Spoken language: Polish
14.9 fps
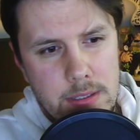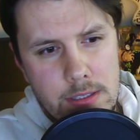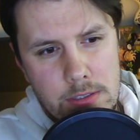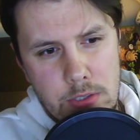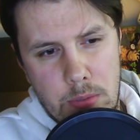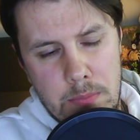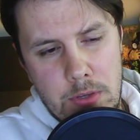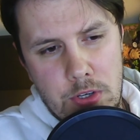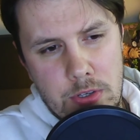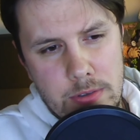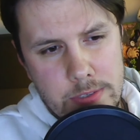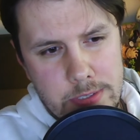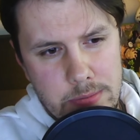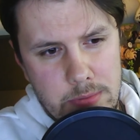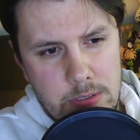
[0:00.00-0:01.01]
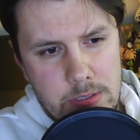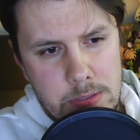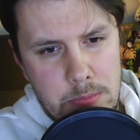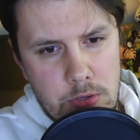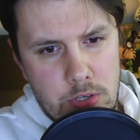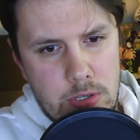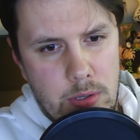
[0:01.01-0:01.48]
z tą myślą, z, z
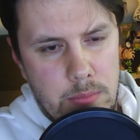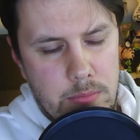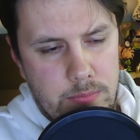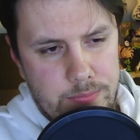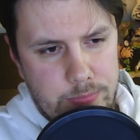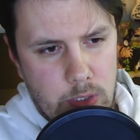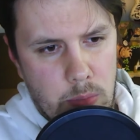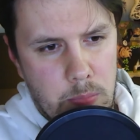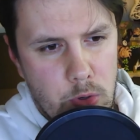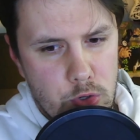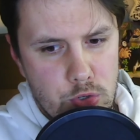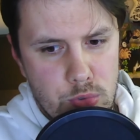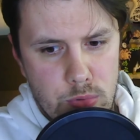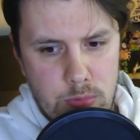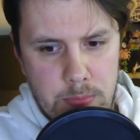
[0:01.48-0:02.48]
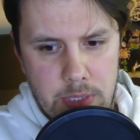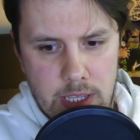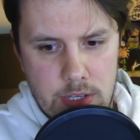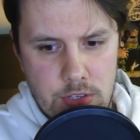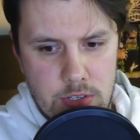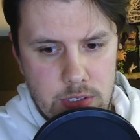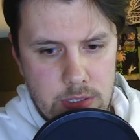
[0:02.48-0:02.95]
myślą o morzu,
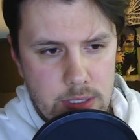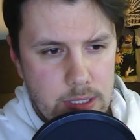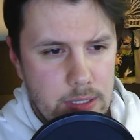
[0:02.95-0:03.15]
plaży,